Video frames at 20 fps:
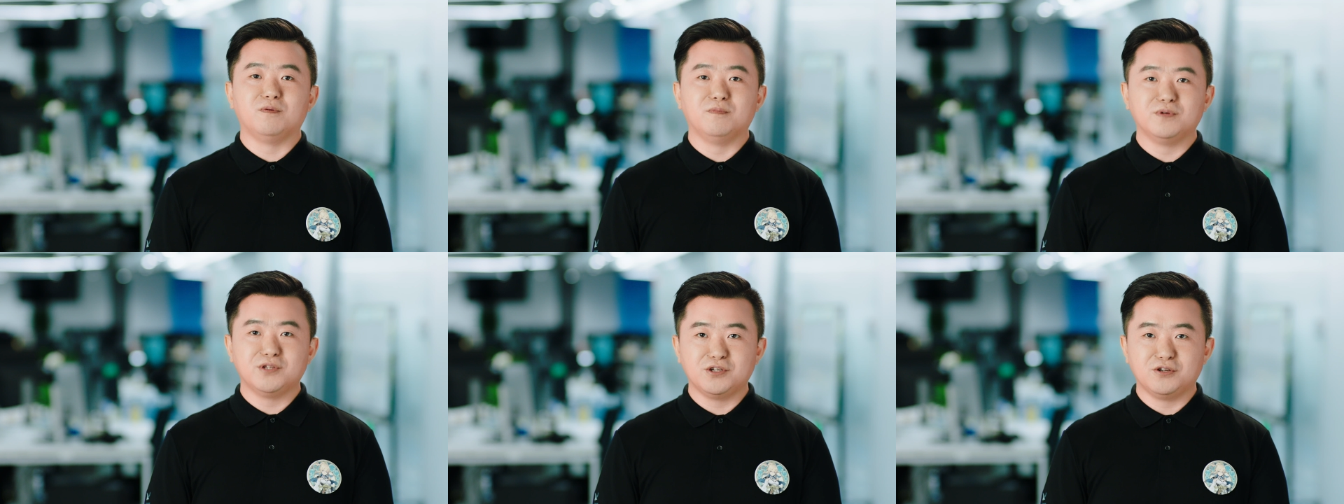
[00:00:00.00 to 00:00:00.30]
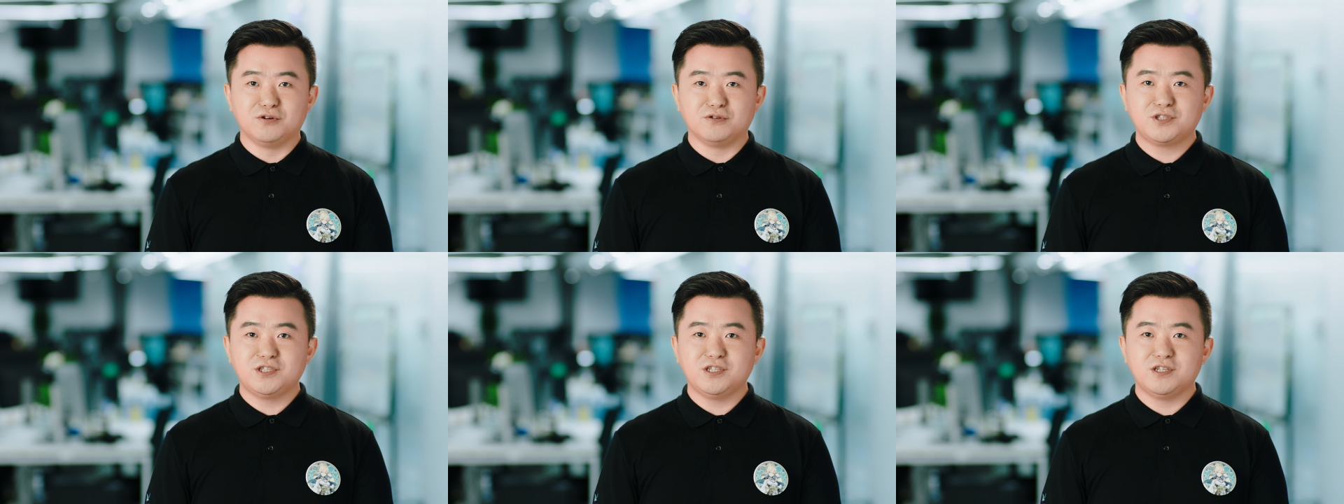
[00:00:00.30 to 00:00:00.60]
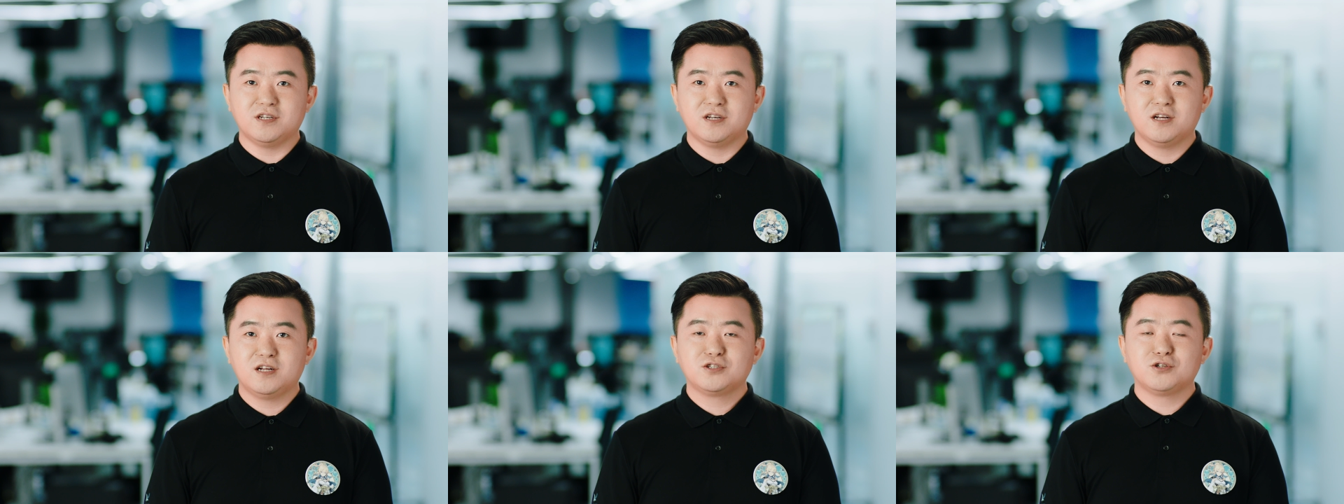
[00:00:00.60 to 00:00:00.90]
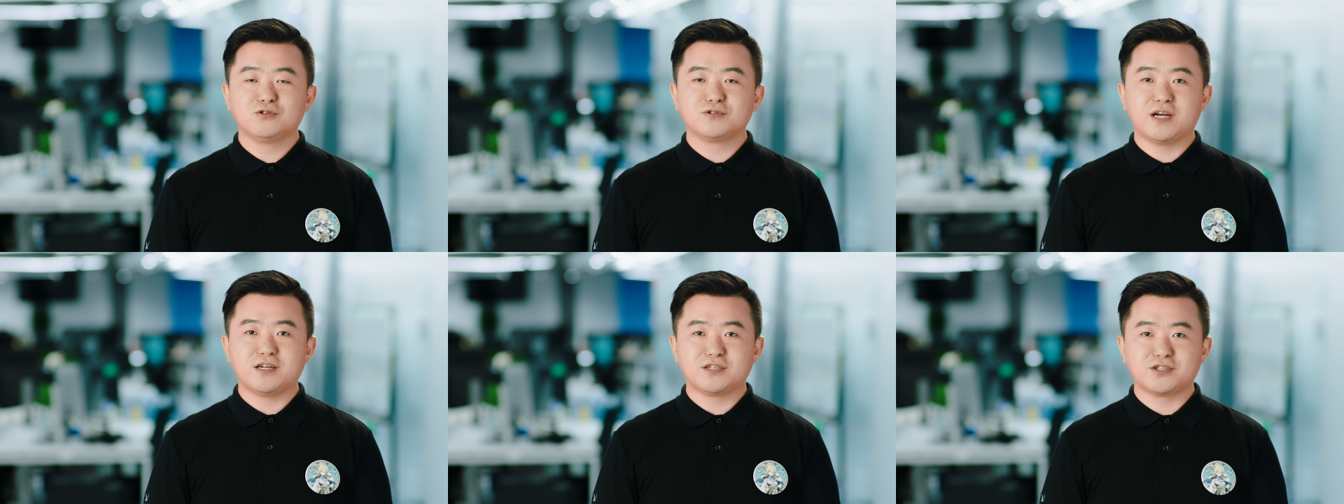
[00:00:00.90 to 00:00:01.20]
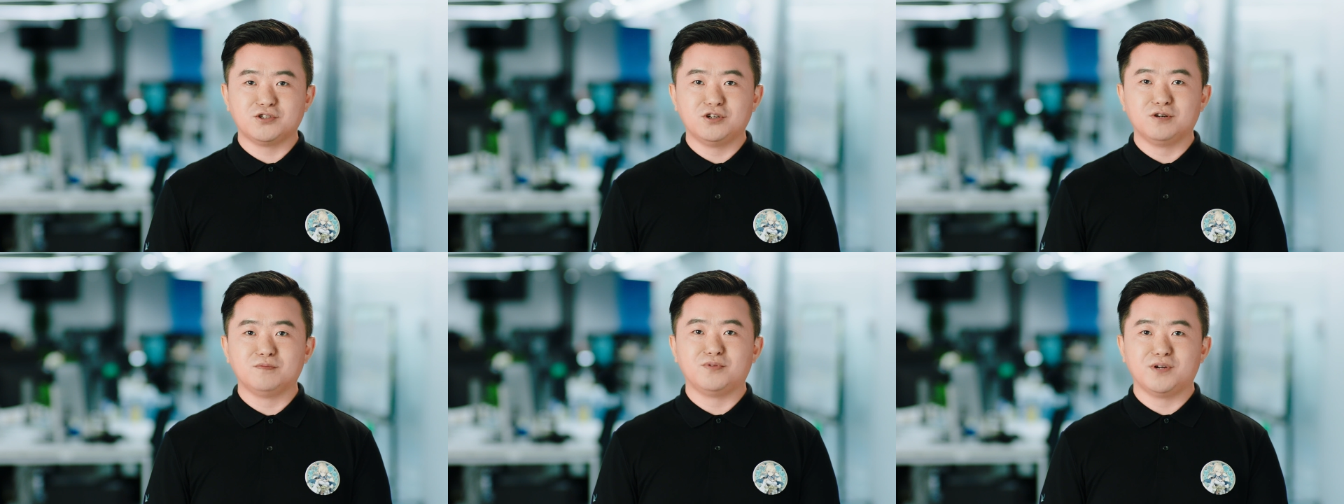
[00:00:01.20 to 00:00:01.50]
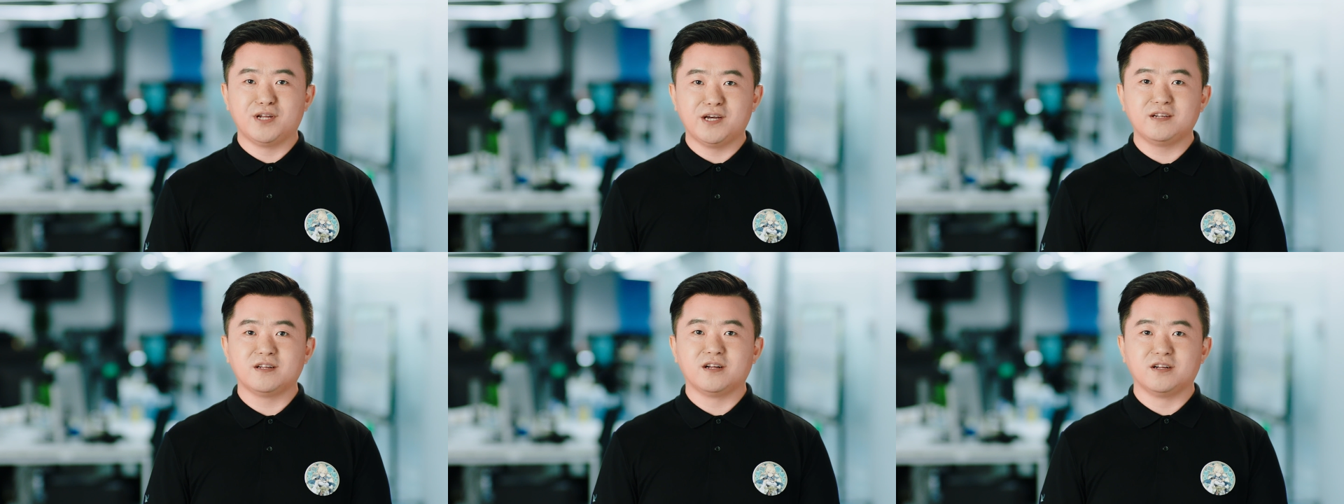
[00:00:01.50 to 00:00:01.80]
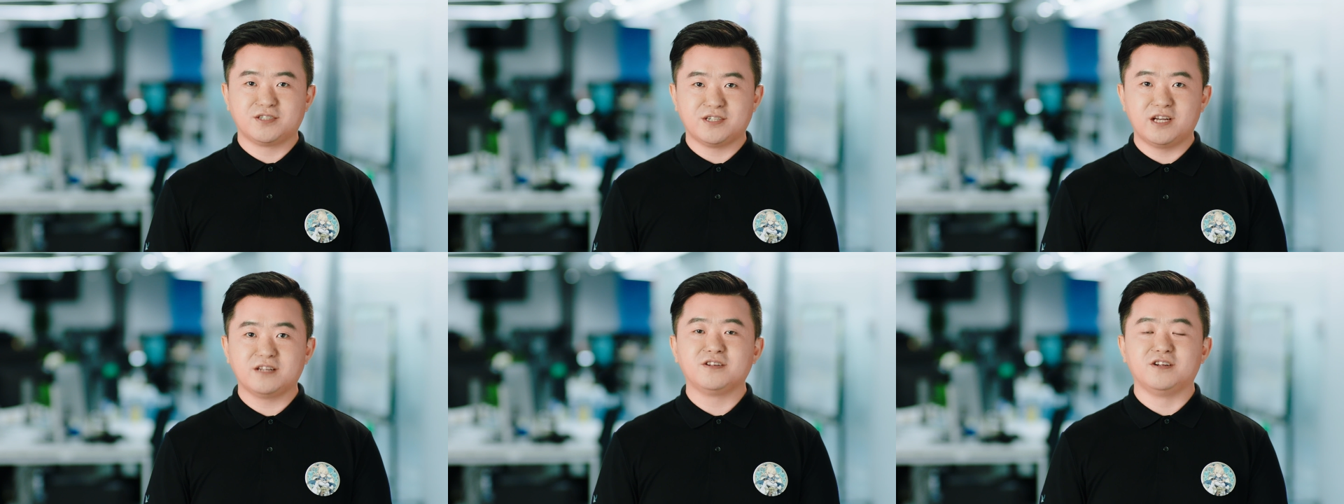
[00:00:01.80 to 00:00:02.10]
我们的游戏就在使用 Play
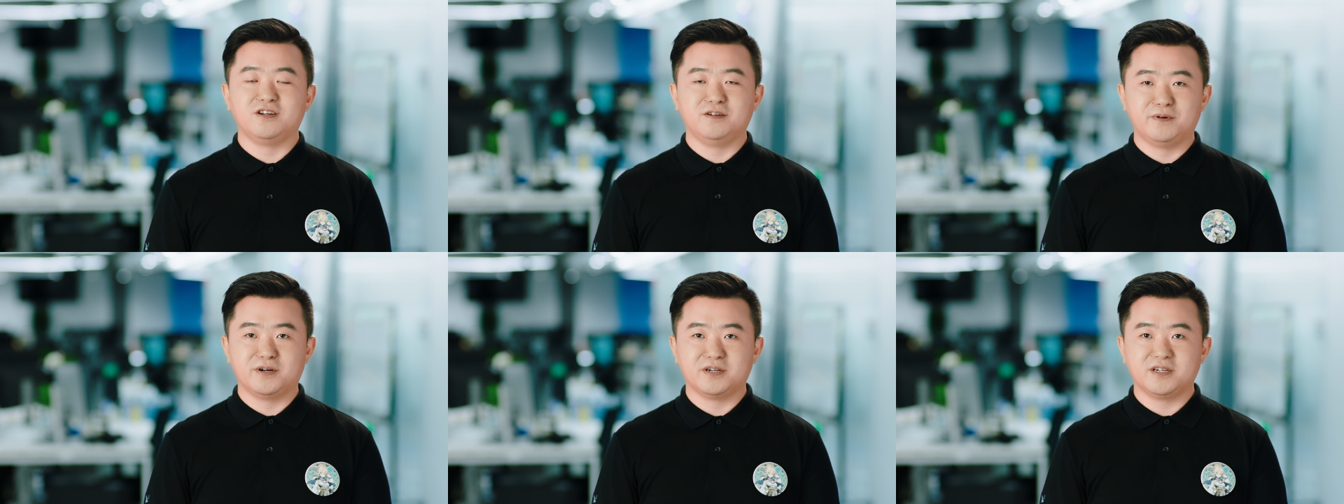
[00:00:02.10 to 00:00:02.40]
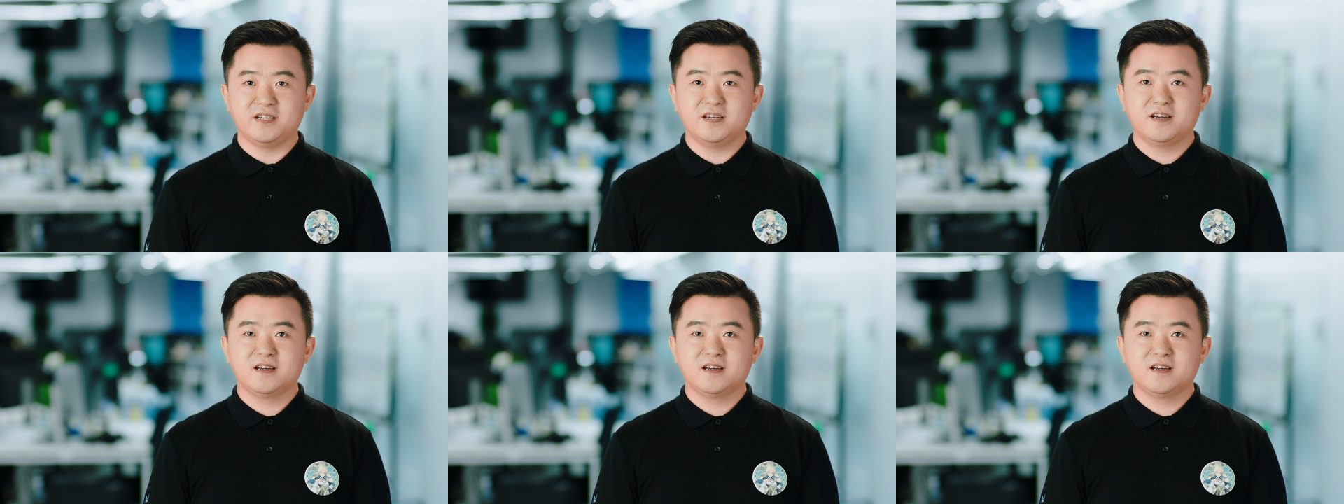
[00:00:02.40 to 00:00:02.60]
Asset Delivery，